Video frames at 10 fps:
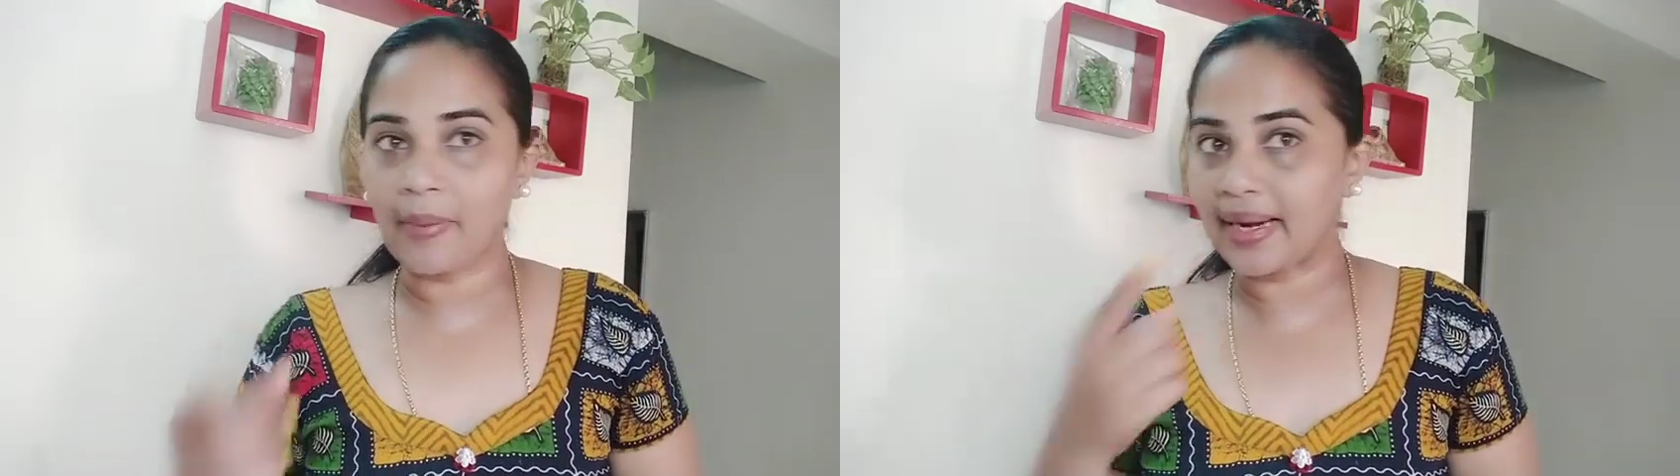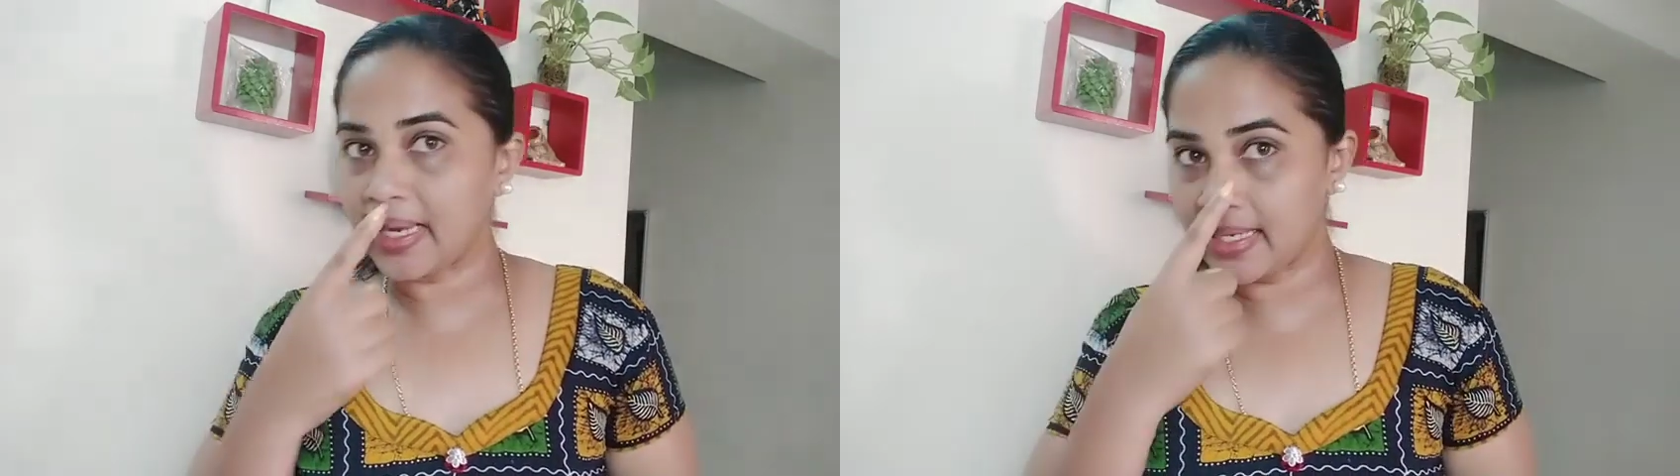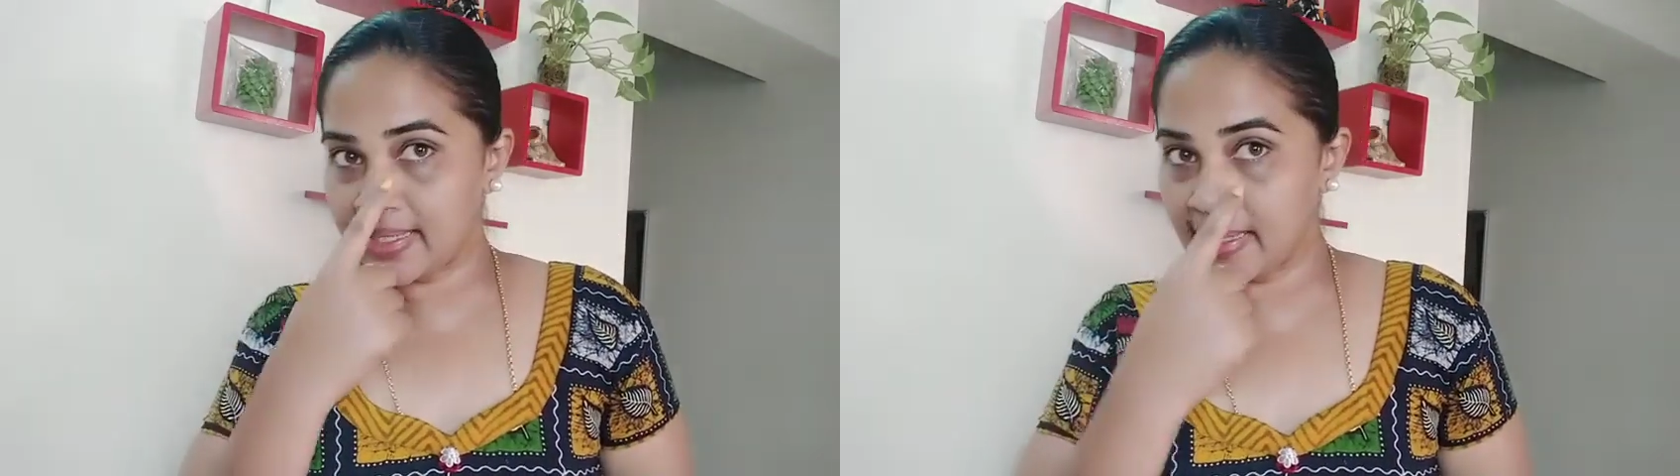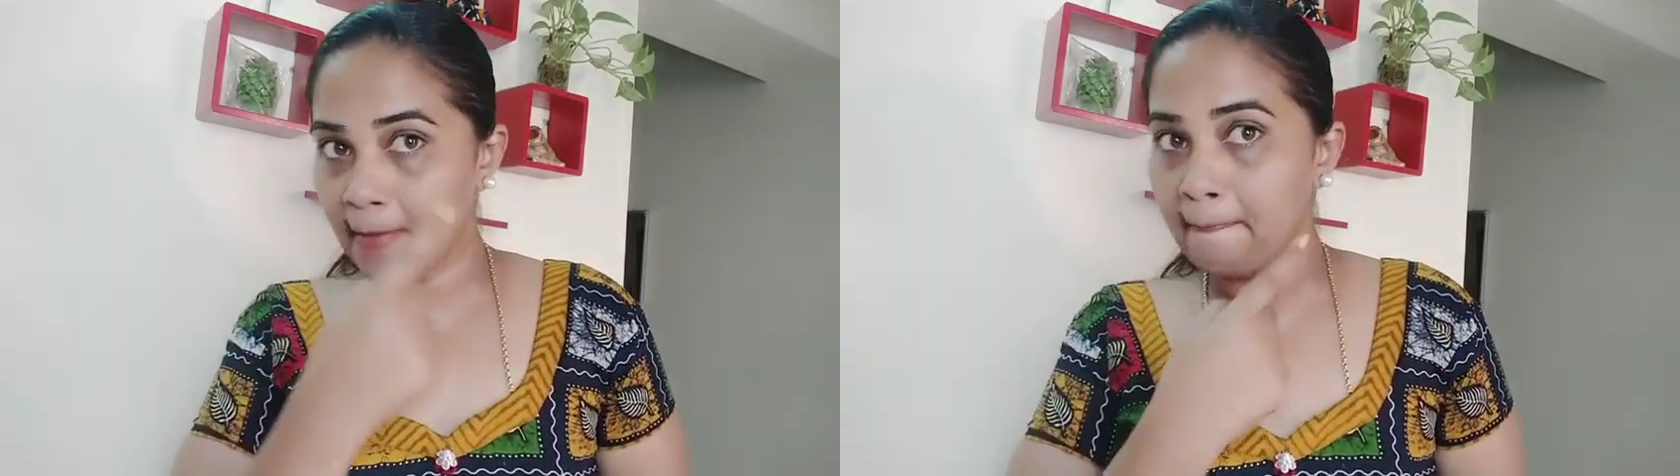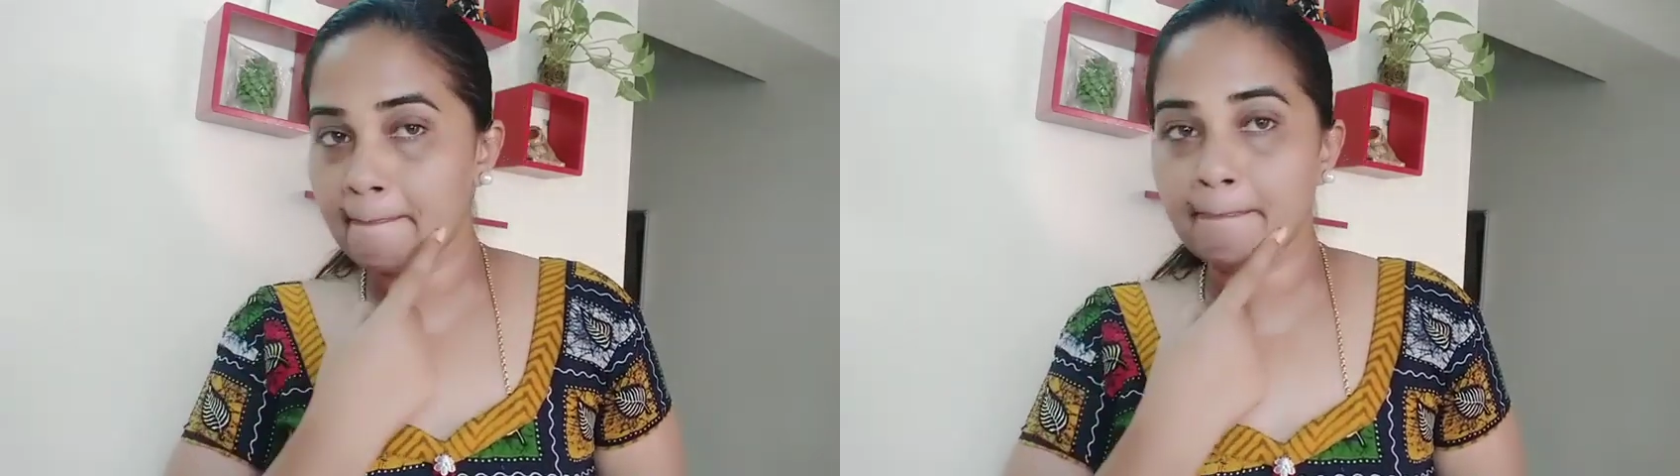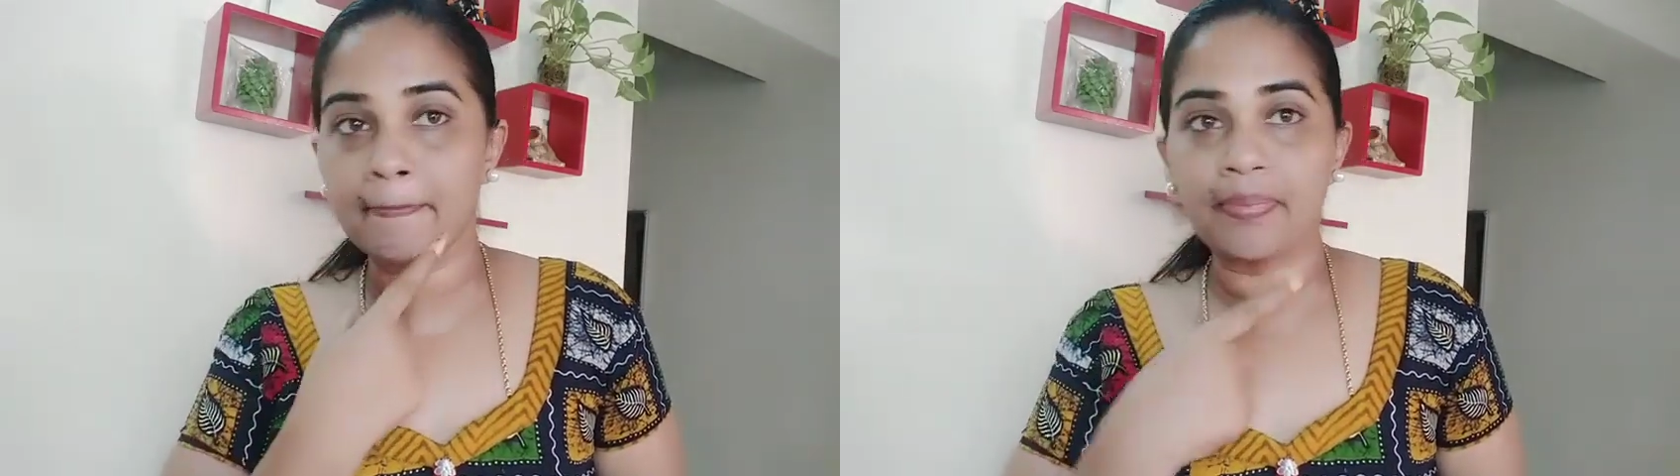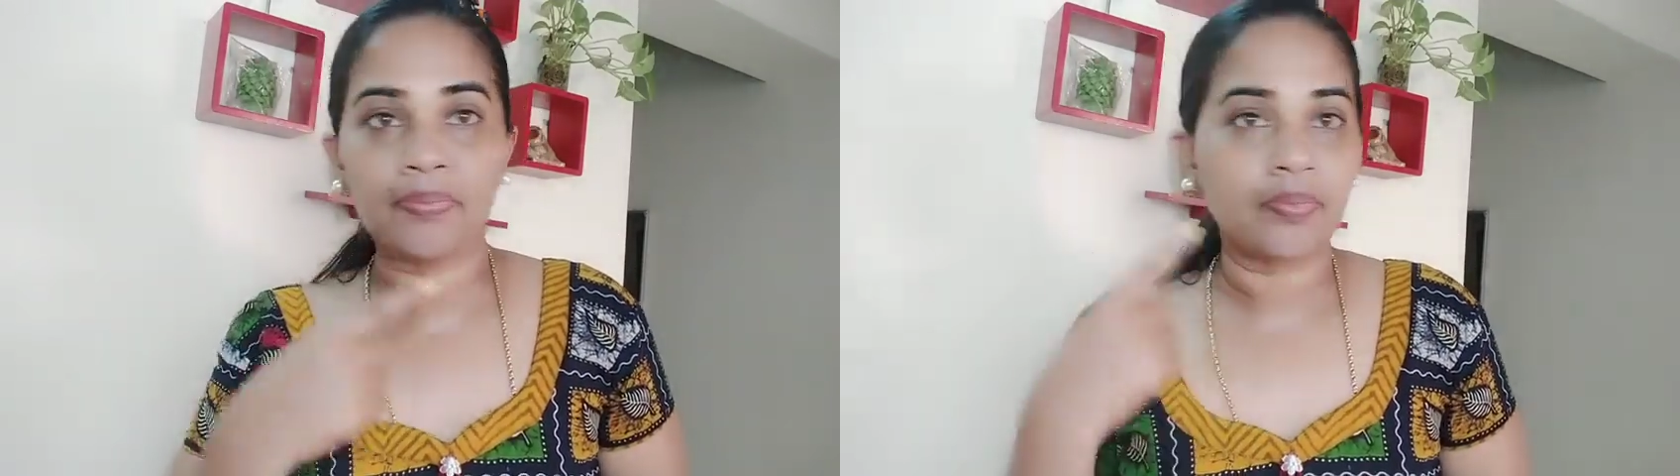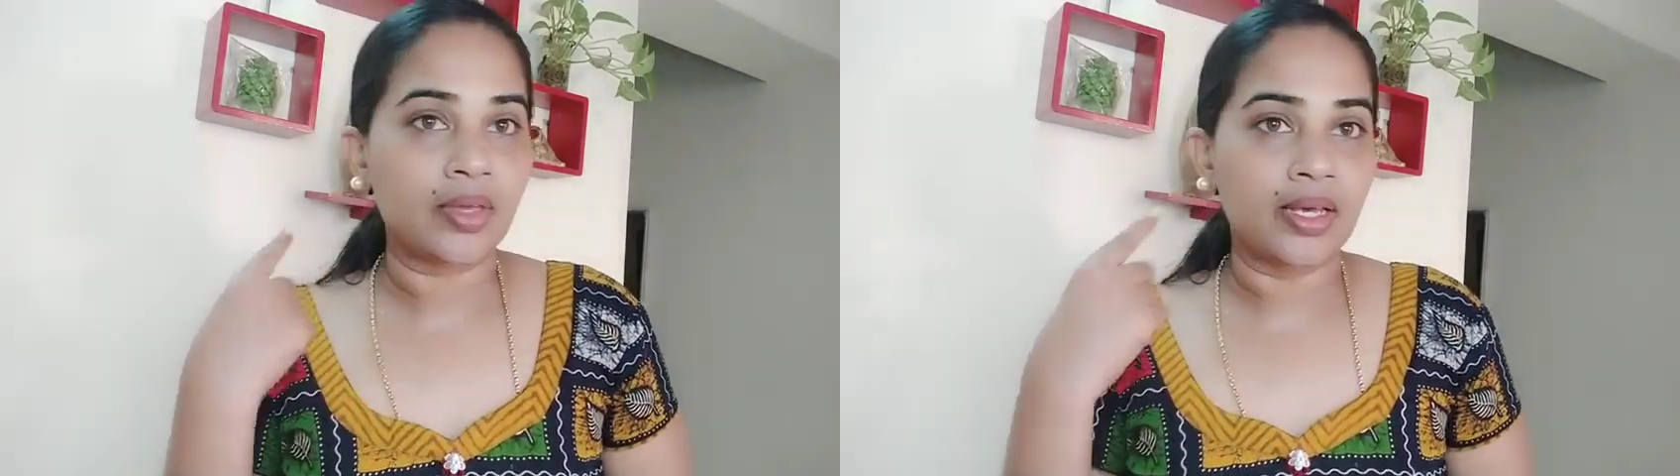பண்ணியாச்சு
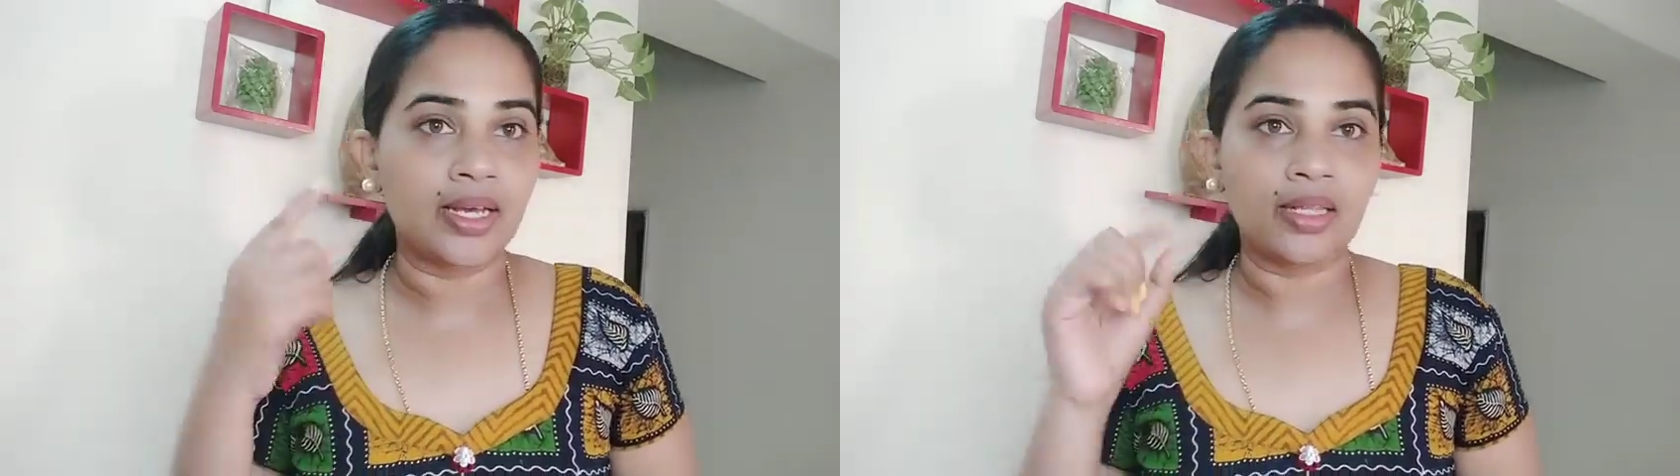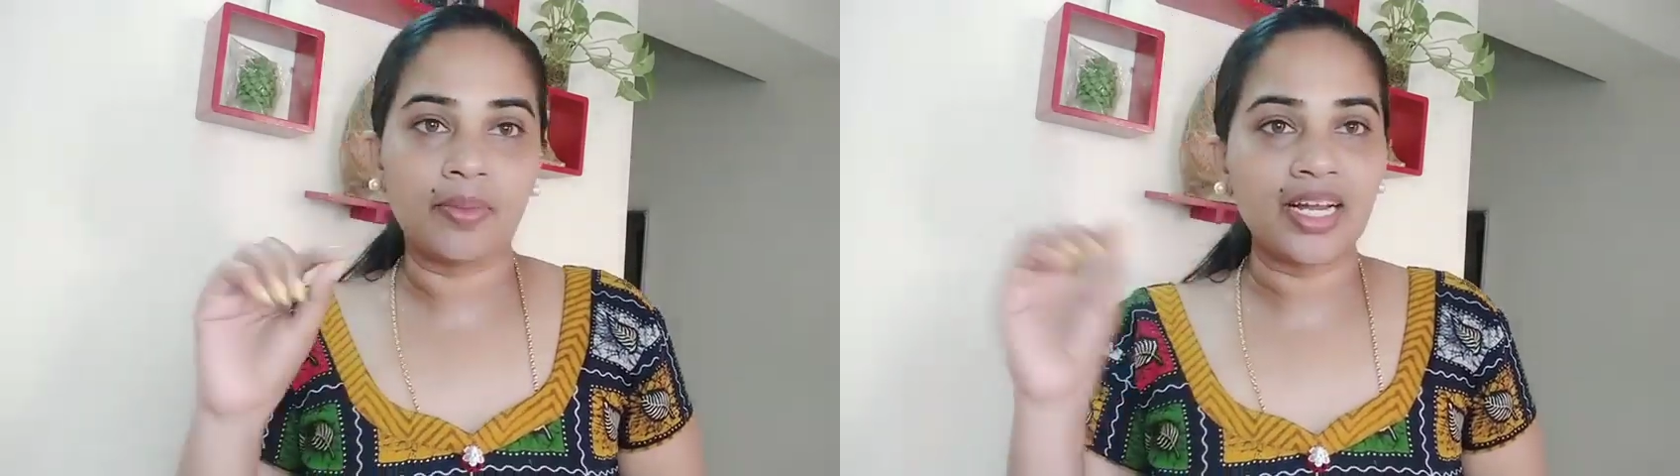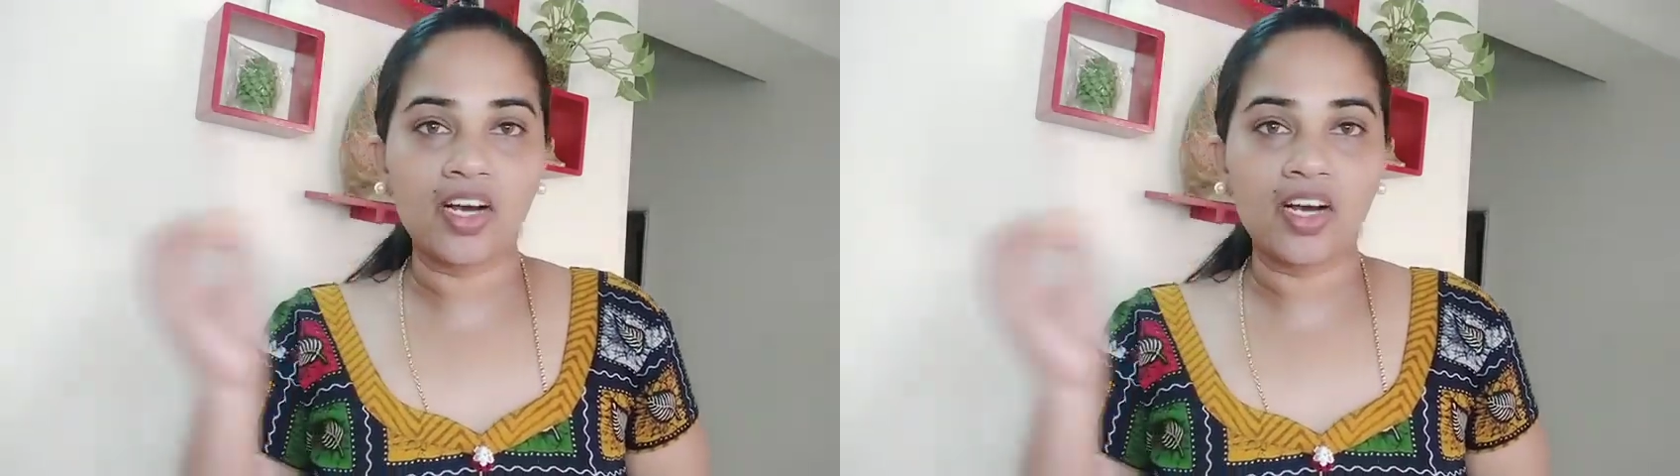இந்த மாதிரி